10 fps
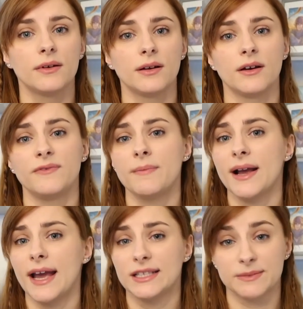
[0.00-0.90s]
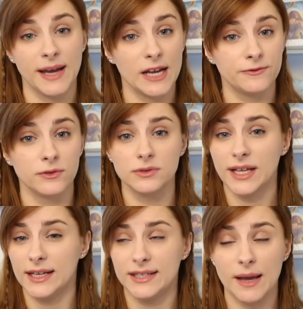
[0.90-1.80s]
äh, wenn man kein Smartphone,
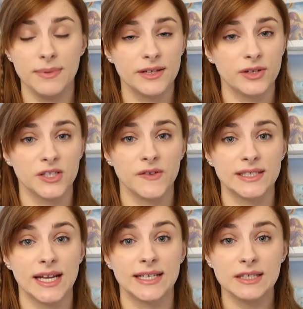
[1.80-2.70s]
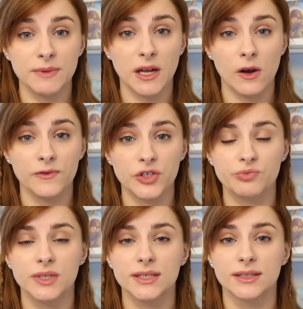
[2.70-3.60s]
kein Tablet oder sowas hat, ist man
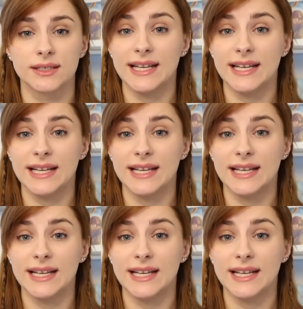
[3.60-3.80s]
aufgeschmissen.